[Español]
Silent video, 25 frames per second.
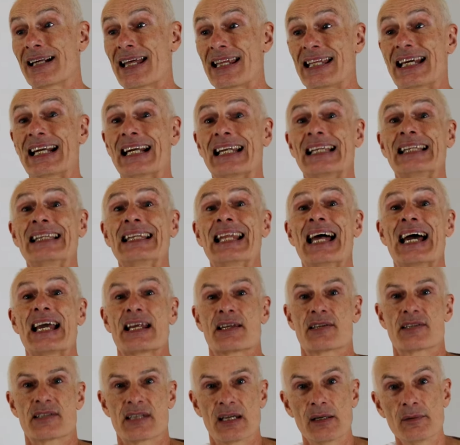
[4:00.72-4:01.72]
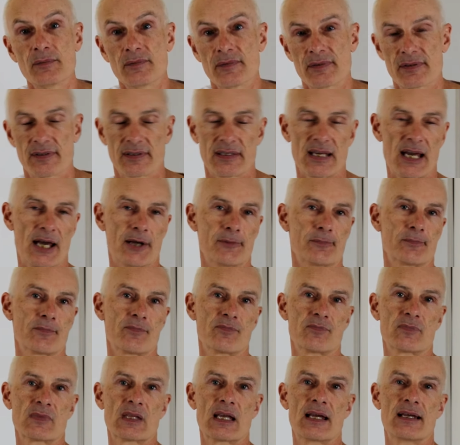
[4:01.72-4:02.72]
a dar la esencia
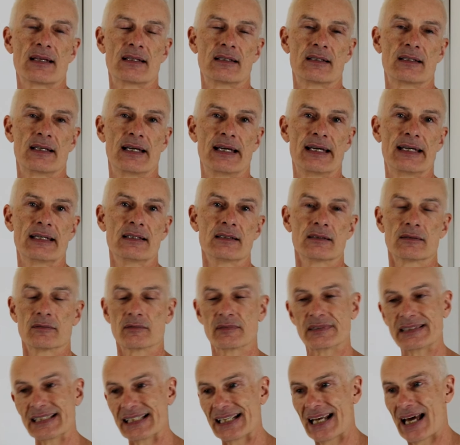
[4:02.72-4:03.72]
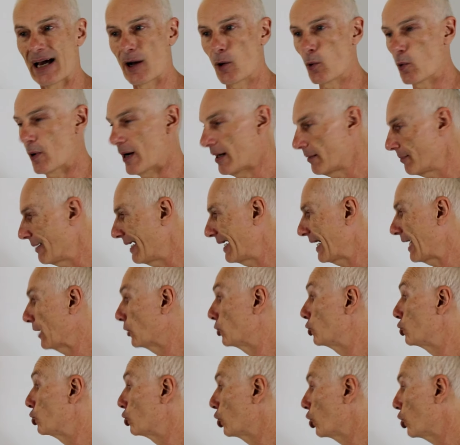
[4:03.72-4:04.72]
¿eh? del agua, van
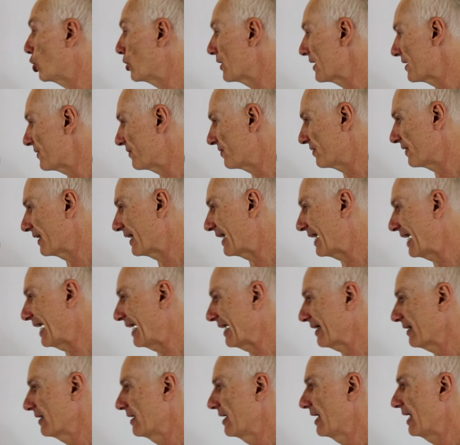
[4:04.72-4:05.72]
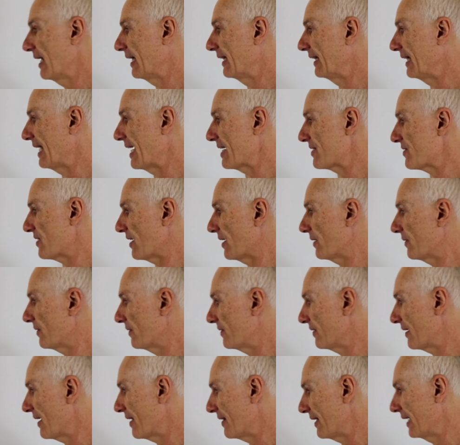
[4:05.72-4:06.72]
a tonificar la
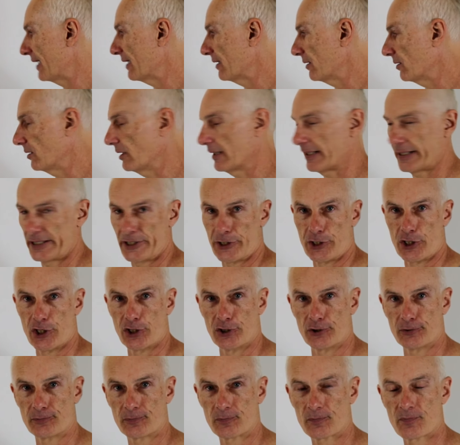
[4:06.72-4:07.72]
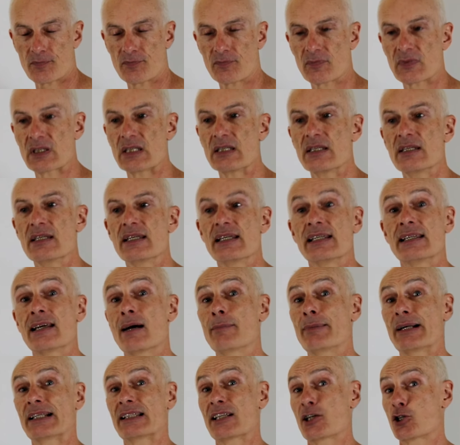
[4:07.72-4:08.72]
esencia de riñón. Y
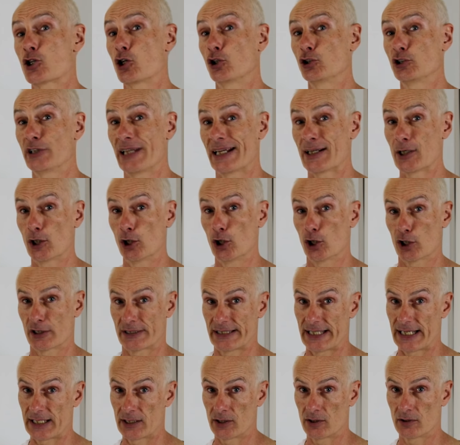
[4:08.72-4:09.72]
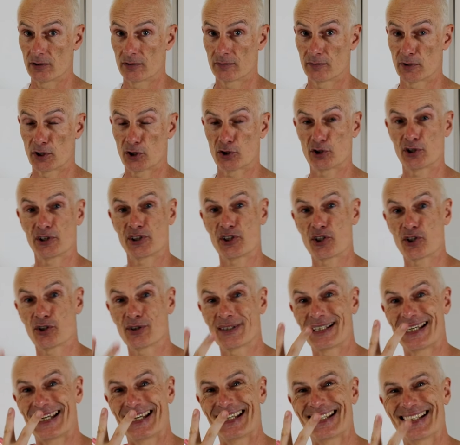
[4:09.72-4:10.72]
aparte son de color negro, por eso he
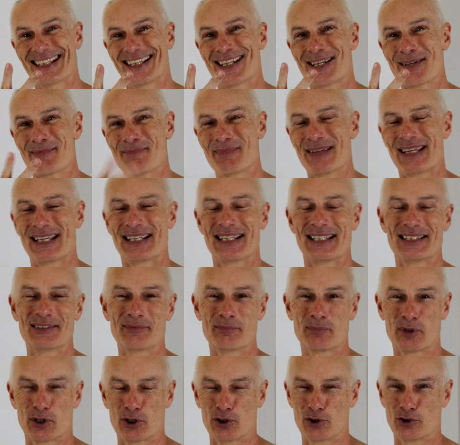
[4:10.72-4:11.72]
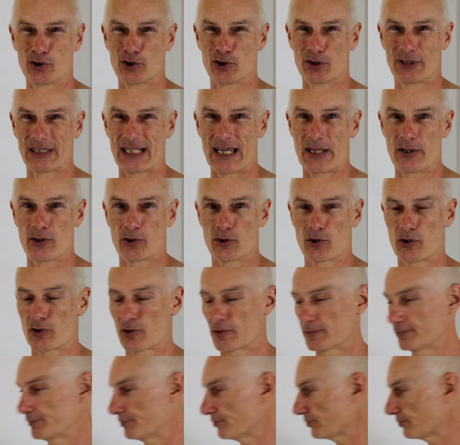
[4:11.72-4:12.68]
dicho que vienen por los dos lados.